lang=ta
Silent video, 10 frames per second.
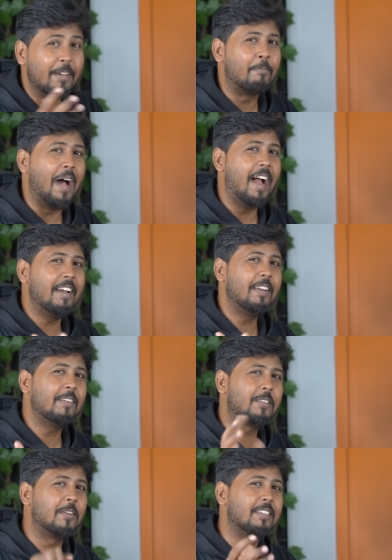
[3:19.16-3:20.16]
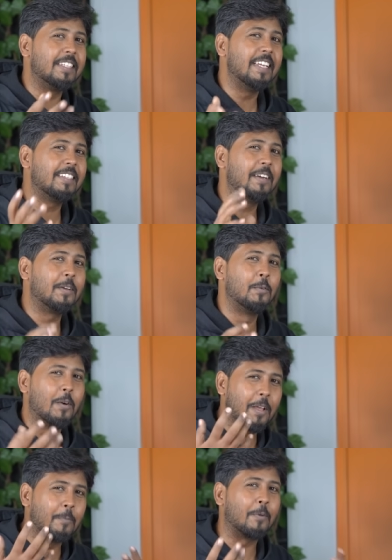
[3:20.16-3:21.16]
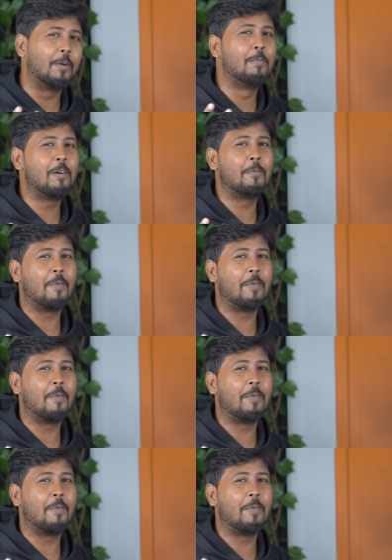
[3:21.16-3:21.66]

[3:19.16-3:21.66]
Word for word: இந்த பாண்டியன் ஸ்டோர் சீசன் டூ உடைய ப்ரோமோ